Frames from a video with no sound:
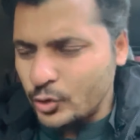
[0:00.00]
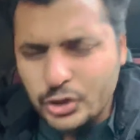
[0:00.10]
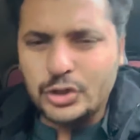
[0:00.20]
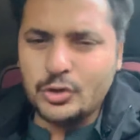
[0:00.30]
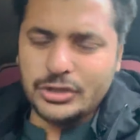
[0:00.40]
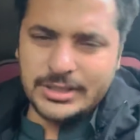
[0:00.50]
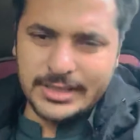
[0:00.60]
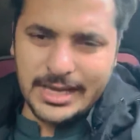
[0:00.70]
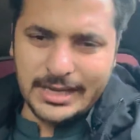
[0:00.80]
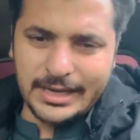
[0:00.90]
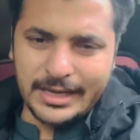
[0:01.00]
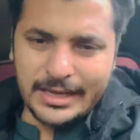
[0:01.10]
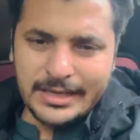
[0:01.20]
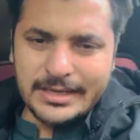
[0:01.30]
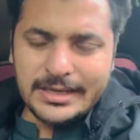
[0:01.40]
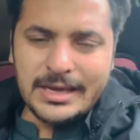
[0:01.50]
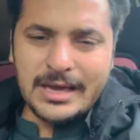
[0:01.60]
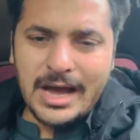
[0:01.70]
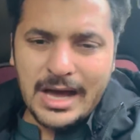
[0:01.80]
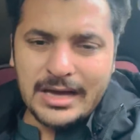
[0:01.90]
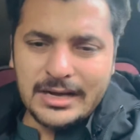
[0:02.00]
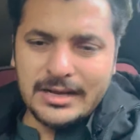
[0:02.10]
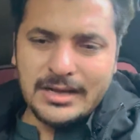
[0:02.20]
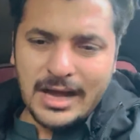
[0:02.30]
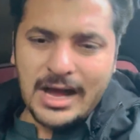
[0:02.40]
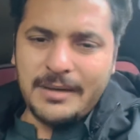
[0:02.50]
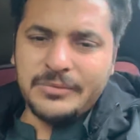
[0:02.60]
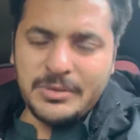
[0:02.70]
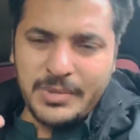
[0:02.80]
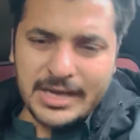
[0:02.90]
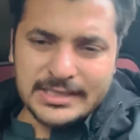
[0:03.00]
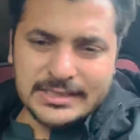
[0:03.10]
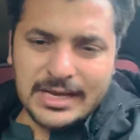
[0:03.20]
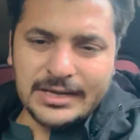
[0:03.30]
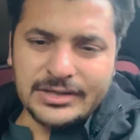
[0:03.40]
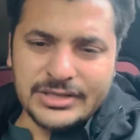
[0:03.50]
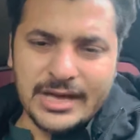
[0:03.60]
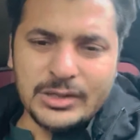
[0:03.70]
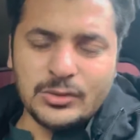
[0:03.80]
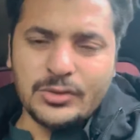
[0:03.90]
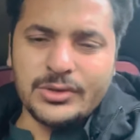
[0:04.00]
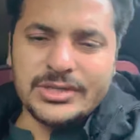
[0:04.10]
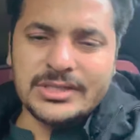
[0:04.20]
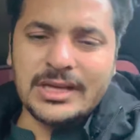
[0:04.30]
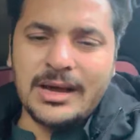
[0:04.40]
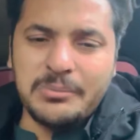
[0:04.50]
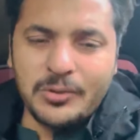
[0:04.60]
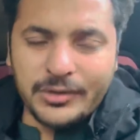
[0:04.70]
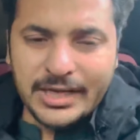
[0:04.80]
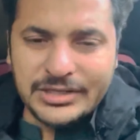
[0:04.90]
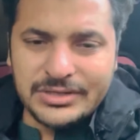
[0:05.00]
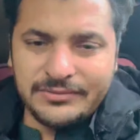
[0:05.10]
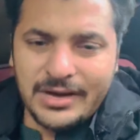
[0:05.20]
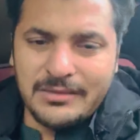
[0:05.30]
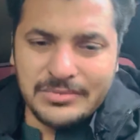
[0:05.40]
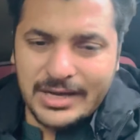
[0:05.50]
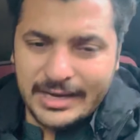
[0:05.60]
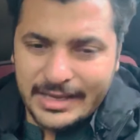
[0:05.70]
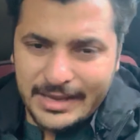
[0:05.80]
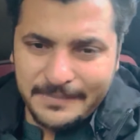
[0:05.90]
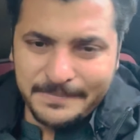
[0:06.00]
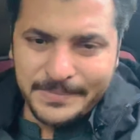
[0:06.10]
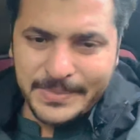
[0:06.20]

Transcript: कुछ सोच लिया करें कि आहर आपने पाकिस्तान के शहरीों को किस तरह प्रोटेक्शन फ्राहम करनी है